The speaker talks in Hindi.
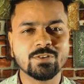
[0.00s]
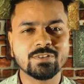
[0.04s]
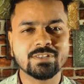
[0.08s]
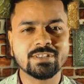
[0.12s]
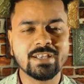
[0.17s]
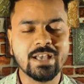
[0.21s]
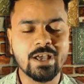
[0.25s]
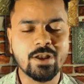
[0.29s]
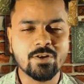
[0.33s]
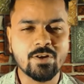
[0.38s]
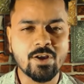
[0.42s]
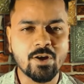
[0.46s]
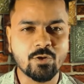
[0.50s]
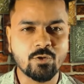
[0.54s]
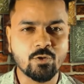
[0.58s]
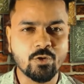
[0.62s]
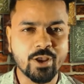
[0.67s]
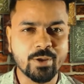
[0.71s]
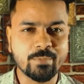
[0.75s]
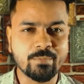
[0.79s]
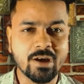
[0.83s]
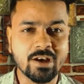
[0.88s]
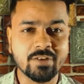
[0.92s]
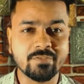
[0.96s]
दोस्त ज्ञान
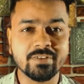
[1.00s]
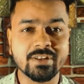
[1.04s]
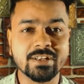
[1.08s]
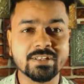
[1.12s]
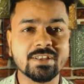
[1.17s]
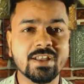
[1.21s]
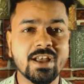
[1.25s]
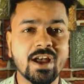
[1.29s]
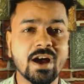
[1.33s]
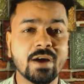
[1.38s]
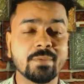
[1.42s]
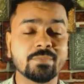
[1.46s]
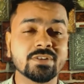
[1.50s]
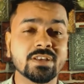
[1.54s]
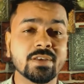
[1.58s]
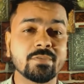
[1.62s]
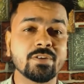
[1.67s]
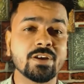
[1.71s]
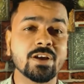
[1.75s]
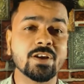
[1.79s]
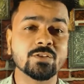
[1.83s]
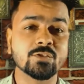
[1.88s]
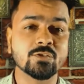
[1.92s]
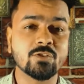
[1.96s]
ठाकुर एक बार फिर से आप
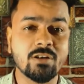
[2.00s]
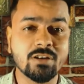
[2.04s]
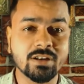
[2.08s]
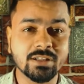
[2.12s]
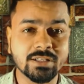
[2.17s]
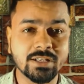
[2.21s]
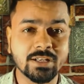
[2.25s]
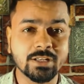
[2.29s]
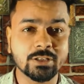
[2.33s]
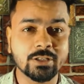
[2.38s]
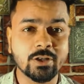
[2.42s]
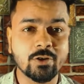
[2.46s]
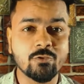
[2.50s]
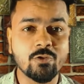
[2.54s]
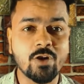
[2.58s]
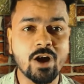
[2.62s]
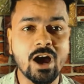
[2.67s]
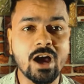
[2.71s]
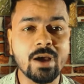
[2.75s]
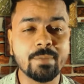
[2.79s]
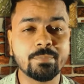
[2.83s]
सभी का स्वागत करता हूं